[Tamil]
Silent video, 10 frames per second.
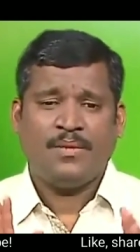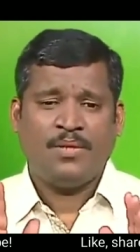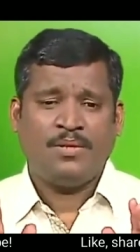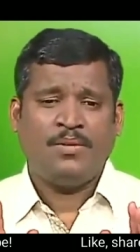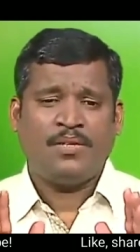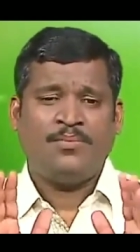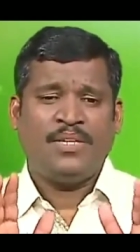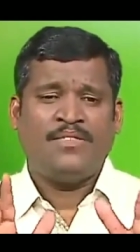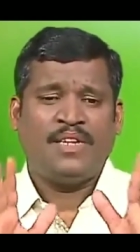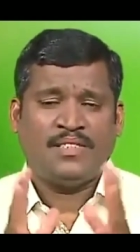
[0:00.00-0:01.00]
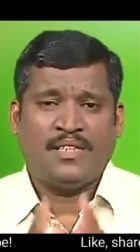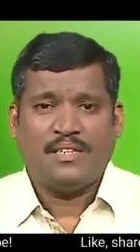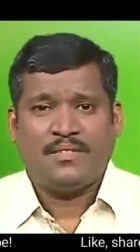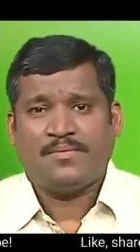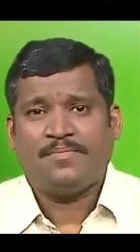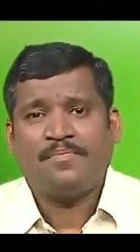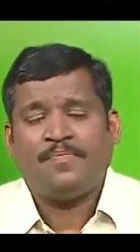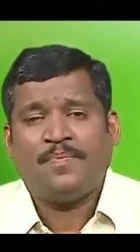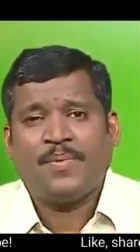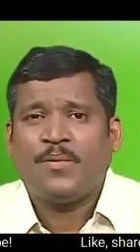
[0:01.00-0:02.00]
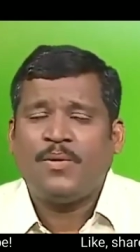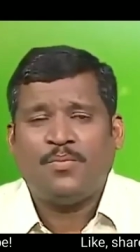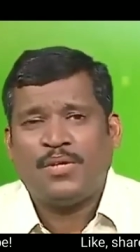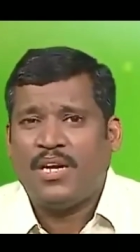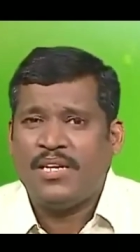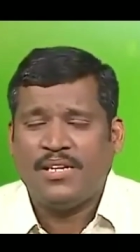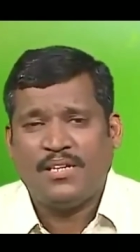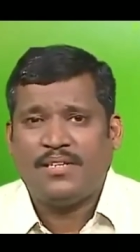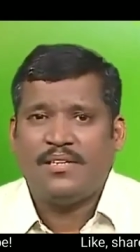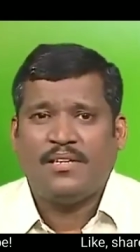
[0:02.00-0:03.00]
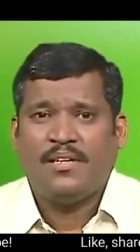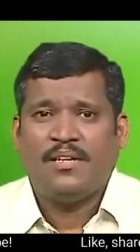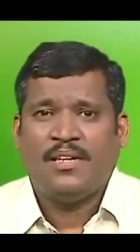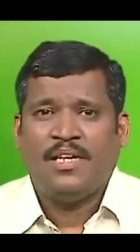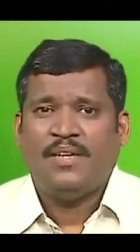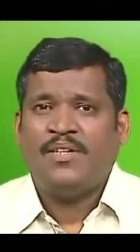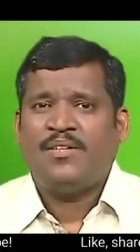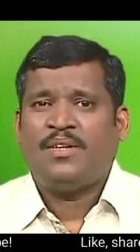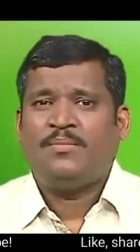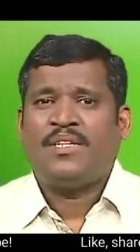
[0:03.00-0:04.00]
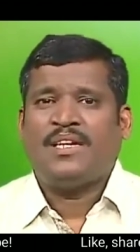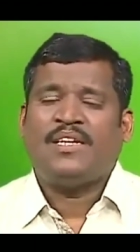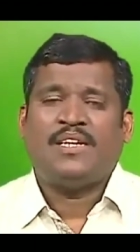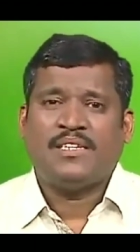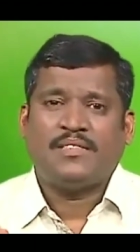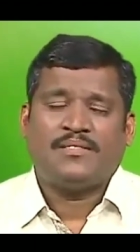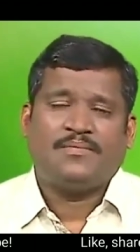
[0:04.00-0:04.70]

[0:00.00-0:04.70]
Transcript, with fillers: ஒருத்தர் ஒரு கம்பெனியில் வேலை செய்கிறாரு ஒரு முதலாளிகிட்ட இவருக்கு ஒரு ஐம்பதாயிரம் கடன்